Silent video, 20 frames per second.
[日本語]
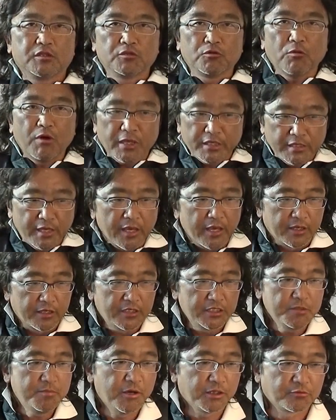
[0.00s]
とはい
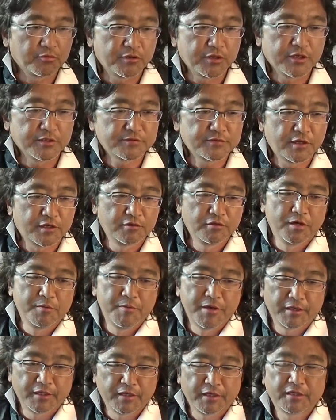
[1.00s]
え今とりあえずやるのは
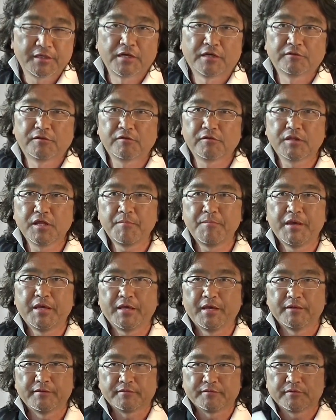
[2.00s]
名言企画なので、名
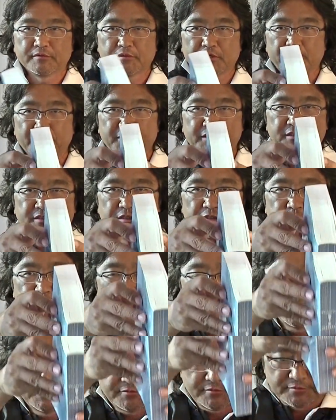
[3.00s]
言頑張っていきたいと思
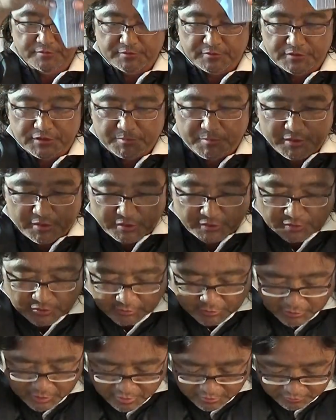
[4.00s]
います。いい名言弾け
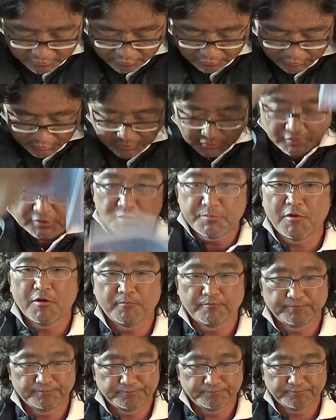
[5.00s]
るかな。ここでいってみよ
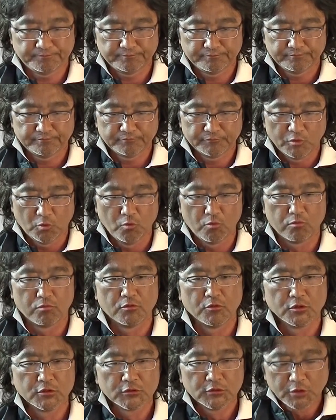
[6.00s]
う。おう、
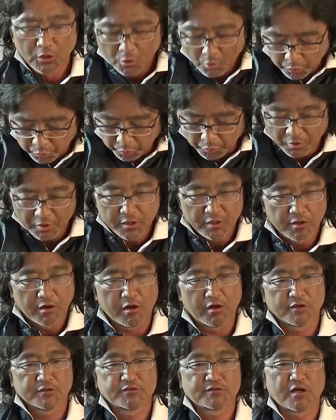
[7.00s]

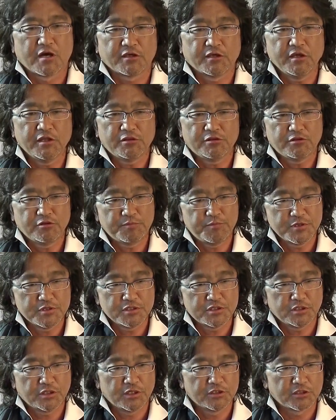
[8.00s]
あ、酒っていう
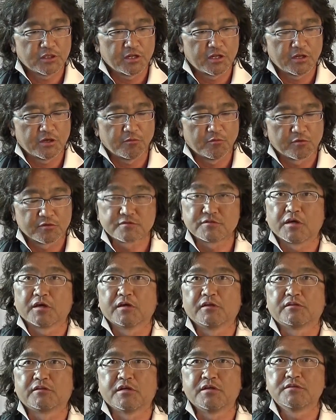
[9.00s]
ページ開いたね。俺
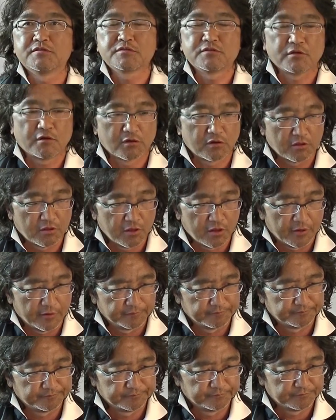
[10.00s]
酒大好きだから
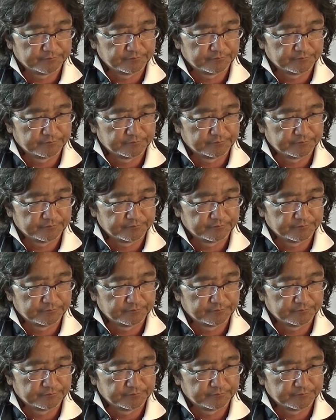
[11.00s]
ね。